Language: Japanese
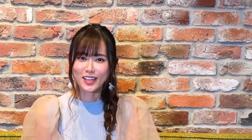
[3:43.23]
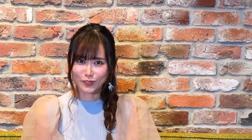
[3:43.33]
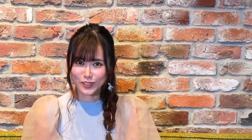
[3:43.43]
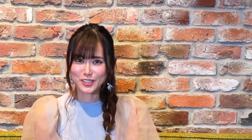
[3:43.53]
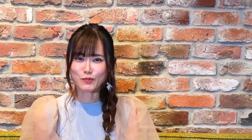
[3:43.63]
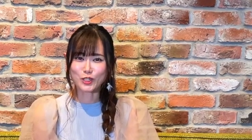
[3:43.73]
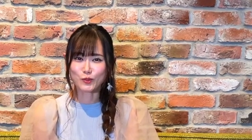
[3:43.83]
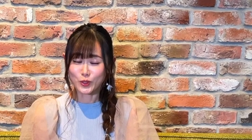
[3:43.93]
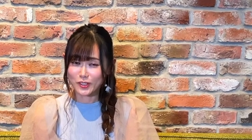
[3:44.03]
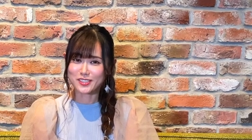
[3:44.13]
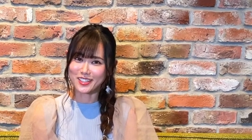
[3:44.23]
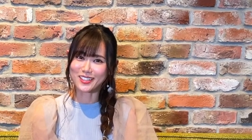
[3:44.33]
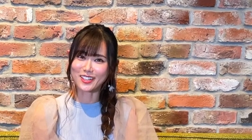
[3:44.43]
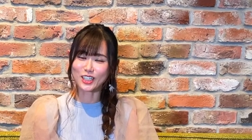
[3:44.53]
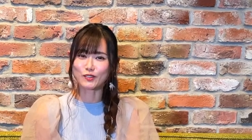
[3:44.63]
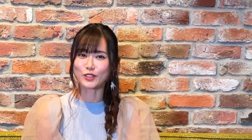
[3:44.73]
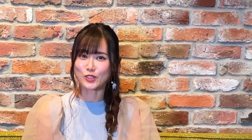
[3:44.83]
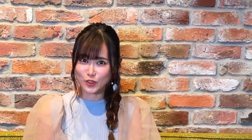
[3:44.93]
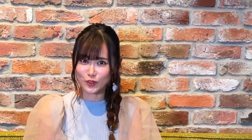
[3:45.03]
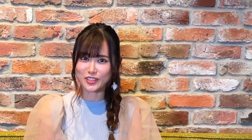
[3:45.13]
皆様にもたくさんアニメと一
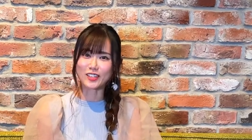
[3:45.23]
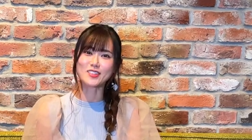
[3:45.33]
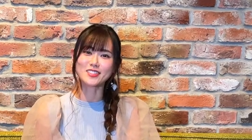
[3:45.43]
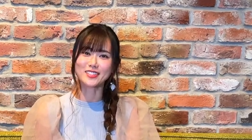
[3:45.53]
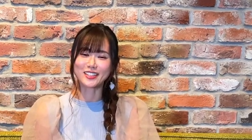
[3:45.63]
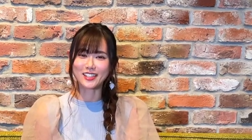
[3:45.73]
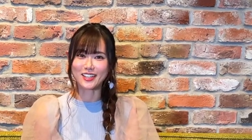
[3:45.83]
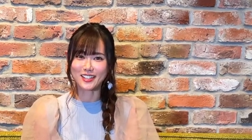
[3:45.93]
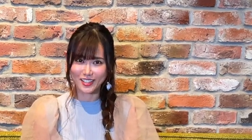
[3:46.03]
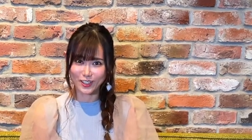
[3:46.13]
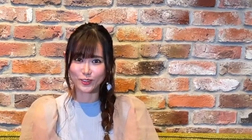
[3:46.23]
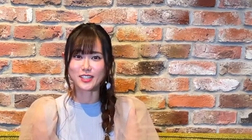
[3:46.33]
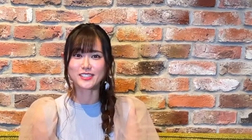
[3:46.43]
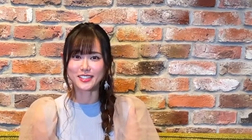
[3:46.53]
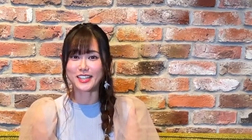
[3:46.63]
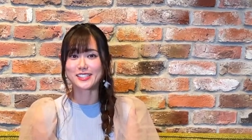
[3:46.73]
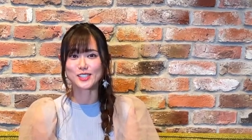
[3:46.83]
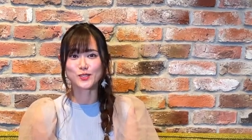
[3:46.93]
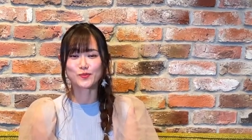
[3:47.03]
緒に楽しんでいただけたら嬉しいです